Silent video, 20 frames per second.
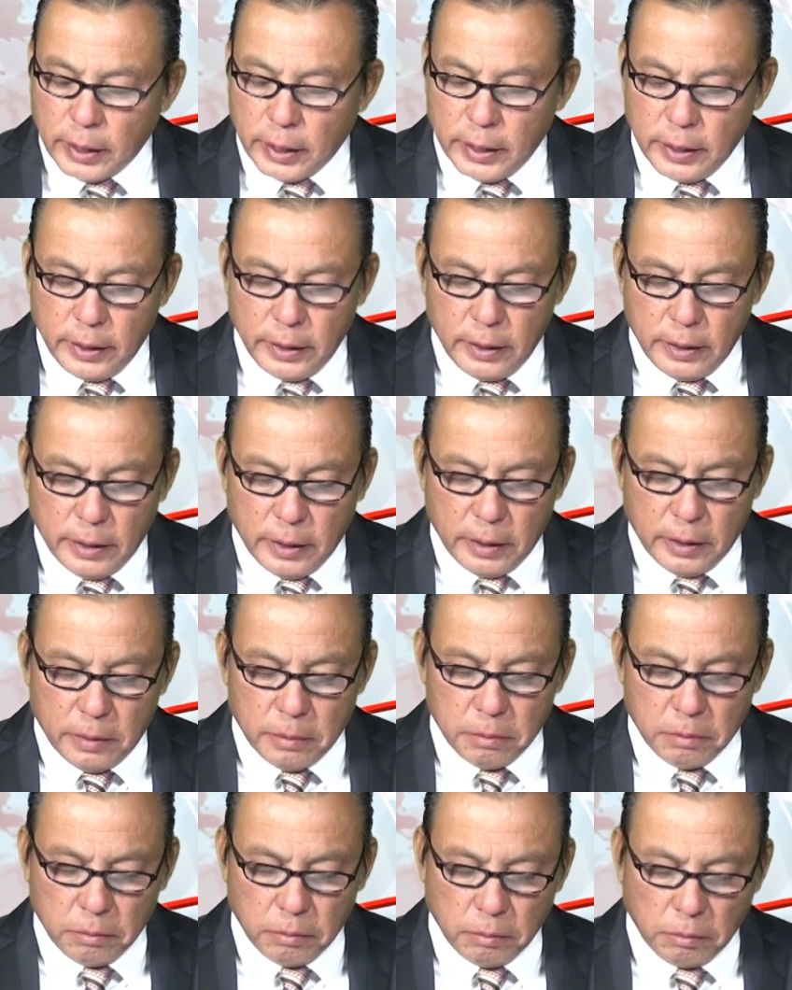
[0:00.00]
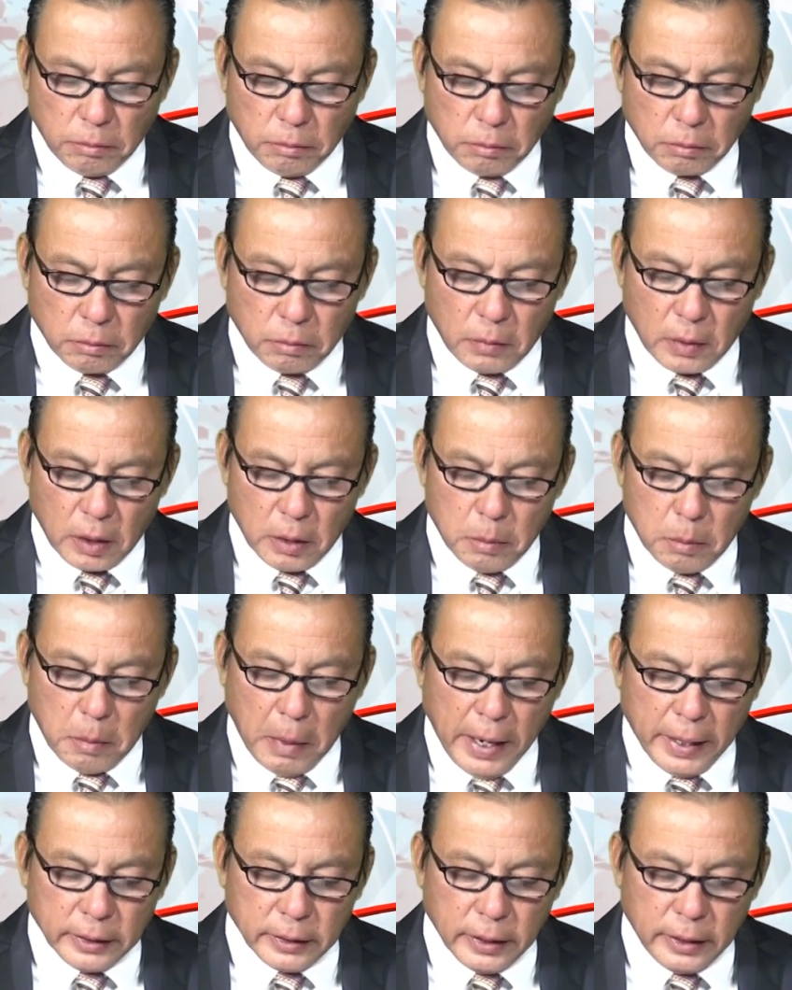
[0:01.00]
cái
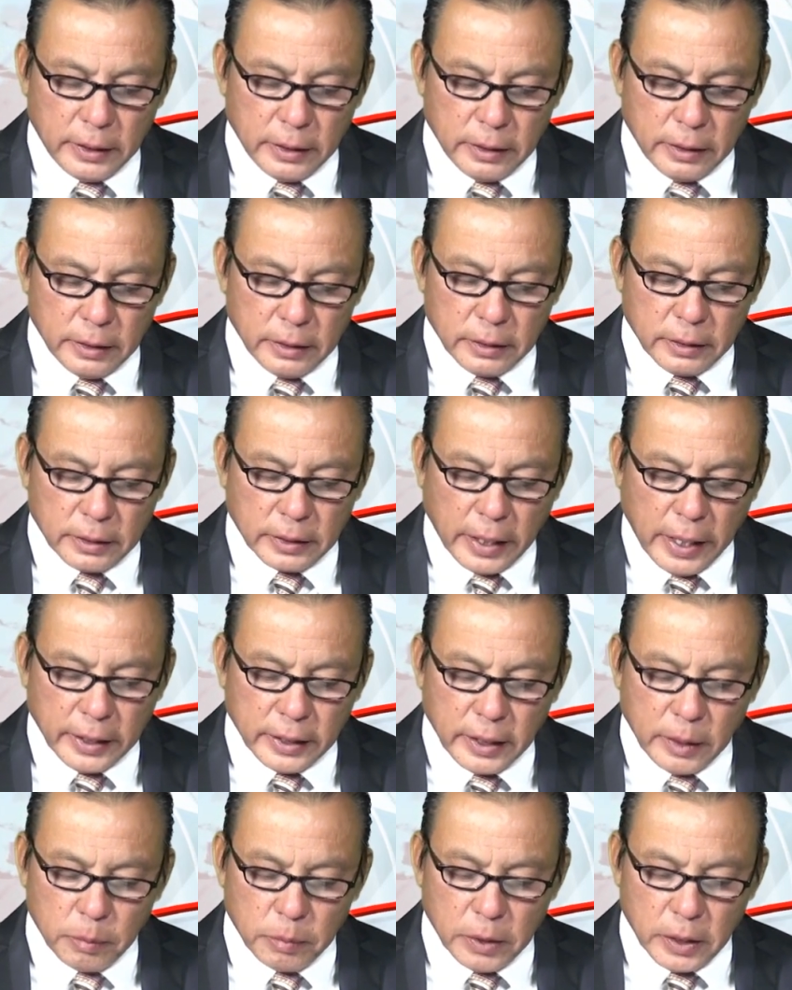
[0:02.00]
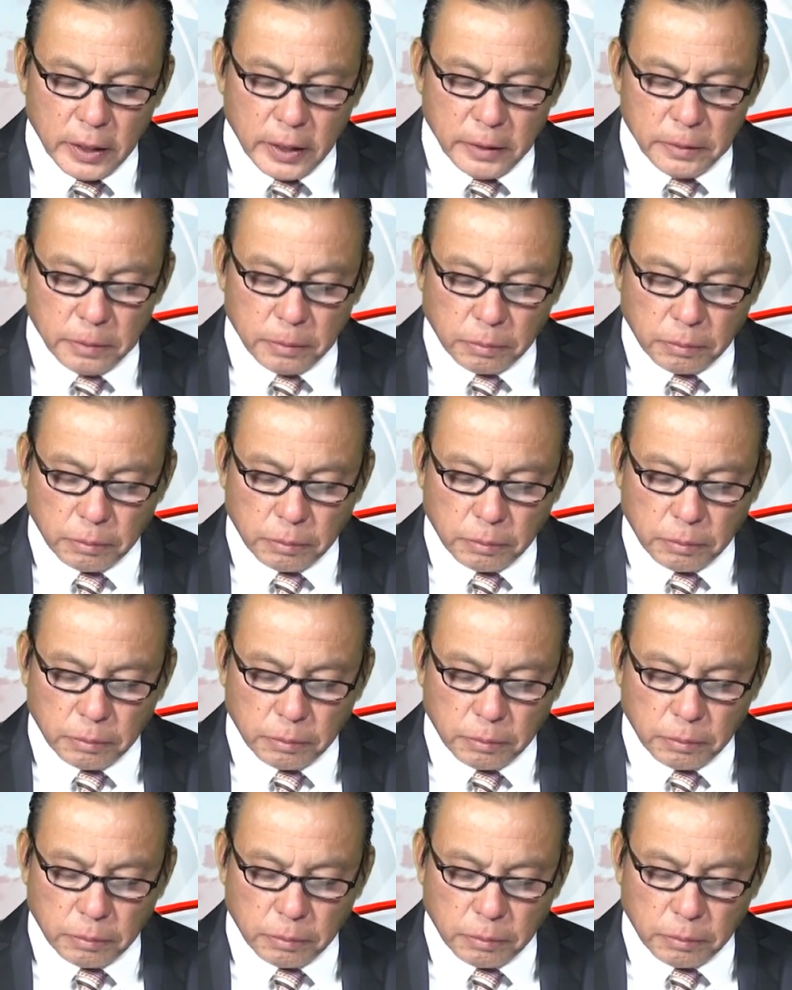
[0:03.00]
bản tin kế tiếp nữa